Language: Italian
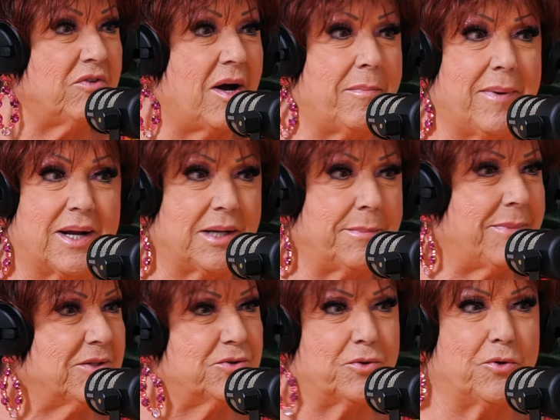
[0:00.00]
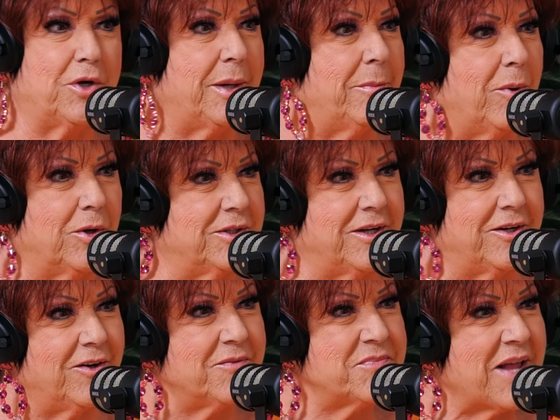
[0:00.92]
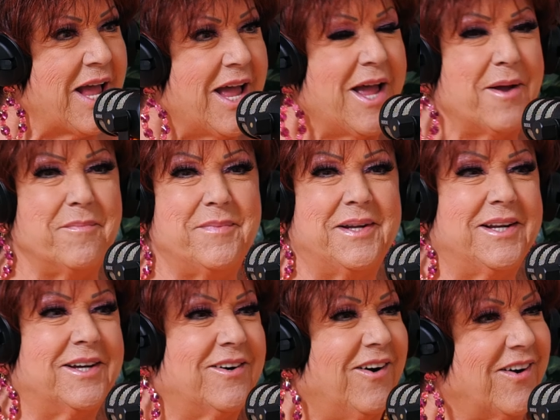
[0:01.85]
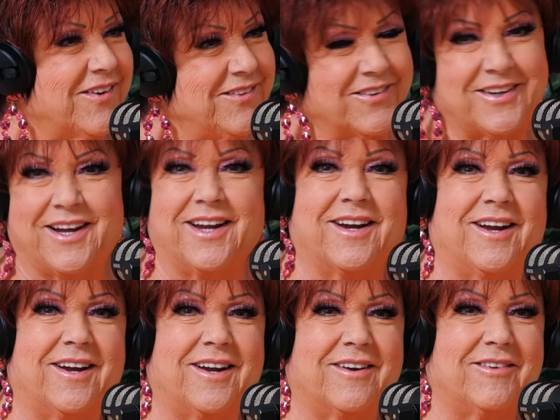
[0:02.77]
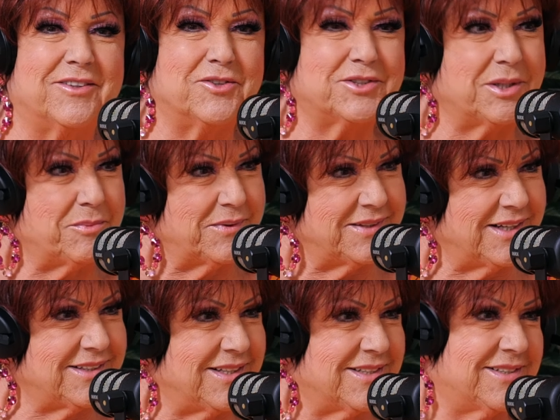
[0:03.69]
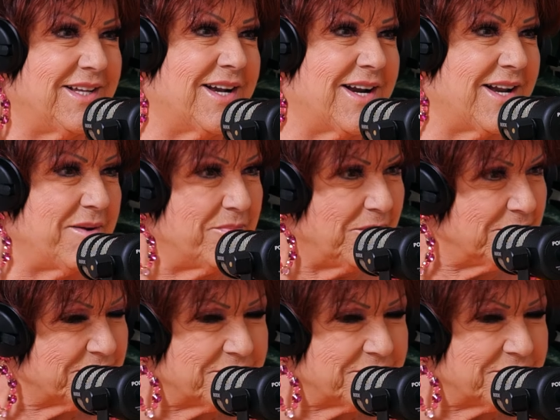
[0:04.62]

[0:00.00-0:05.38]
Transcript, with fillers: va a ripasso con la moda, no? Mi ricordo che quando siamo andati a Sanremo,